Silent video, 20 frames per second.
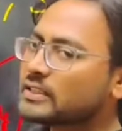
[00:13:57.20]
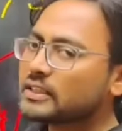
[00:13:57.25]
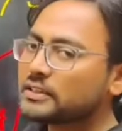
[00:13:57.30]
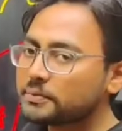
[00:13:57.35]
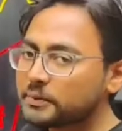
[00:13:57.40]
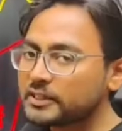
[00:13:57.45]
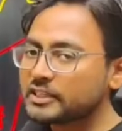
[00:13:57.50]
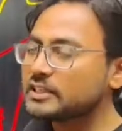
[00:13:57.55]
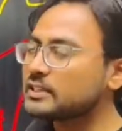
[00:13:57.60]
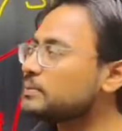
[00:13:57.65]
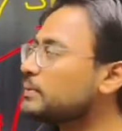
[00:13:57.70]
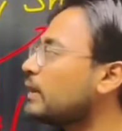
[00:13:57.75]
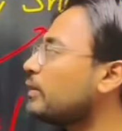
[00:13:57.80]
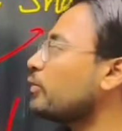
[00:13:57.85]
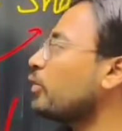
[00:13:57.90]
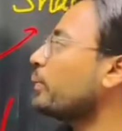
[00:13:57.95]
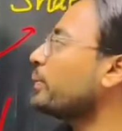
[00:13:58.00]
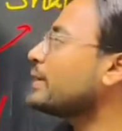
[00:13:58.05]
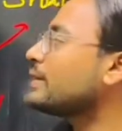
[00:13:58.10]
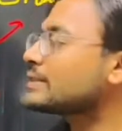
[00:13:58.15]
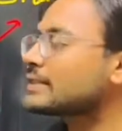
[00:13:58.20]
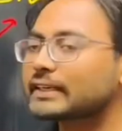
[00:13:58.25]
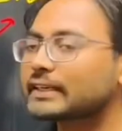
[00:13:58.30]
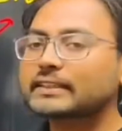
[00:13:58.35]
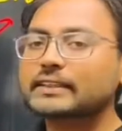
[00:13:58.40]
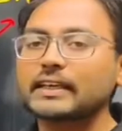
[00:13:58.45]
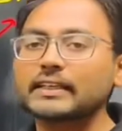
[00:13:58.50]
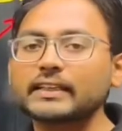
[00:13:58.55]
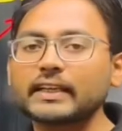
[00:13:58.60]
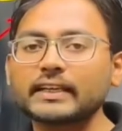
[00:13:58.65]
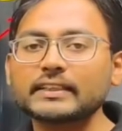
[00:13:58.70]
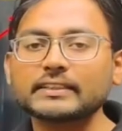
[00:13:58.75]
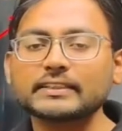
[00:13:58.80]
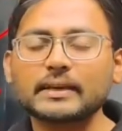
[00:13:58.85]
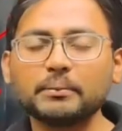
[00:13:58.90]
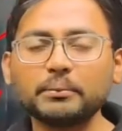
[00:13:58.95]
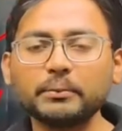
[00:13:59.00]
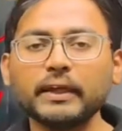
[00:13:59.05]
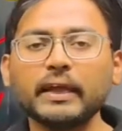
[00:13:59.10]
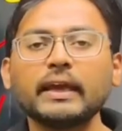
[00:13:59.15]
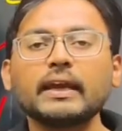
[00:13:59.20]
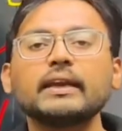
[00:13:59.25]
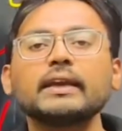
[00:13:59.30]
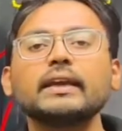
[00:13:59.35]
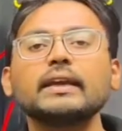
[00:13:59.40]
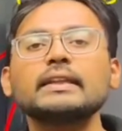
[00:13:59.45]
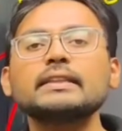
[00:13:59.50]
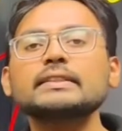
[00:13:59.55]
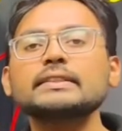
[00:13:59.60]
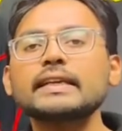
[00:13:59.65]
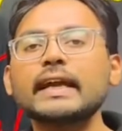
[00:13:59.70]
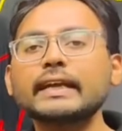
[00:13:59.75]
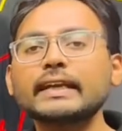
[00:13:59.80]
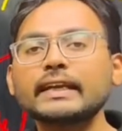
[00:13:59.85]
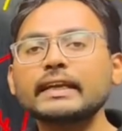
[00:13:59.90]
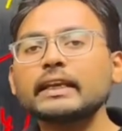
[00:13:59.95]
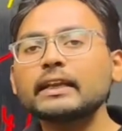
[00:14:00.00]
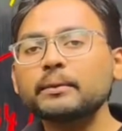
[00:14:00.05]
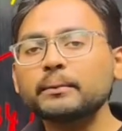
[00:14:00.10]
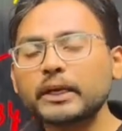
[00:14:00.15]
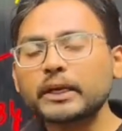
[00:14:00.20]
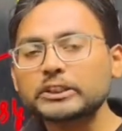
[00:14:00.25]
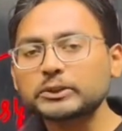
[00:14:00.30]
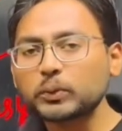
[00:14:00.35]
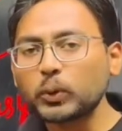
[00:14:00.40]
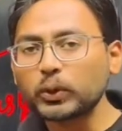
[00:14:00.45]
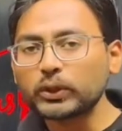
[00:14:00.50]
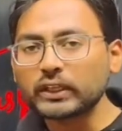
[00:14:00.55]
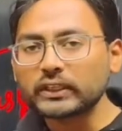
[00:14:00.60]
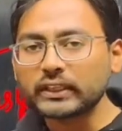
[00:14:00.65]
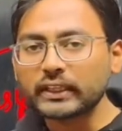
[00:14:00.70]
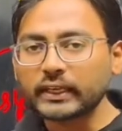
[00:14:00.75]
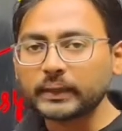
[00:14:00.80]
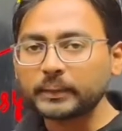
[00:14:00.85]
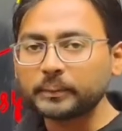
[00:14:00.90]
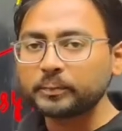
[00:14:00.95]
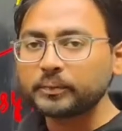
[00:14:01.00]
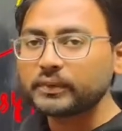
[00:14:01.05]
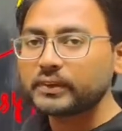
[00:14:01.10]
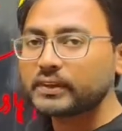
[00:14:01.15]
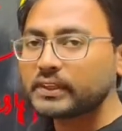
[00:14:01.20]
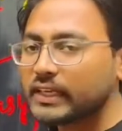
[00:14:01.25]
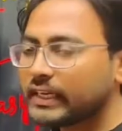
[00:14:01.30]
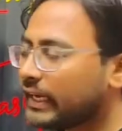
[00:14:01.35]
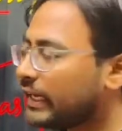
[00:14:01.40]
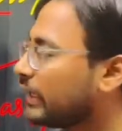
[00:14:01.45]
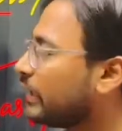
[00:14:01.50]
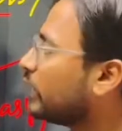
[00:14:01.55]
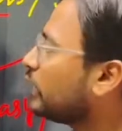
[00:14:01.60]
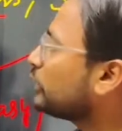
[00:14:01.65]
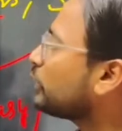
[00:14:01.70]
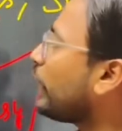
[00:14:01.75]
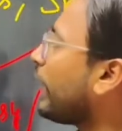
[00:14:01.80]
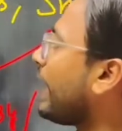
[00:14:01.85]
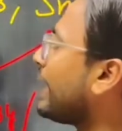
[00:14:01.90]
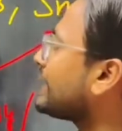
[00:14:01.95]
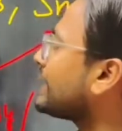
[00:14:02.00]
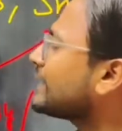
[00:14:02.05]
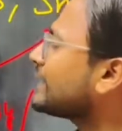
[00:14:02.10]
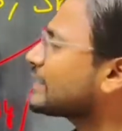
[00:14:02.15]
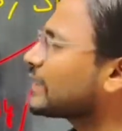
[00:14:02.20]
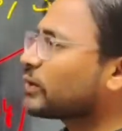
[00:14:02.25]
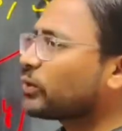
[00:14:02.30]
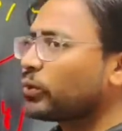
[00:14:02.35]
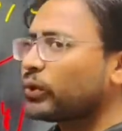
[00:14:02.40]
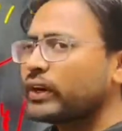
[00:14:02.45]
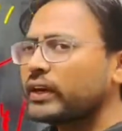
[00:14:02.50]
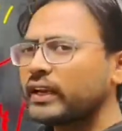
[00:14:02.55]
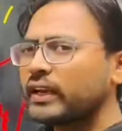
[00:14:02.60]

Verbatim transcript: की स्पीसीज भी है वो भी इंसेक्ट खाते हैं जिसे हम इंसेक्ट ईटिंग बर्ड्स बोल देते हैं ठीक है तो ऐसा जरूरी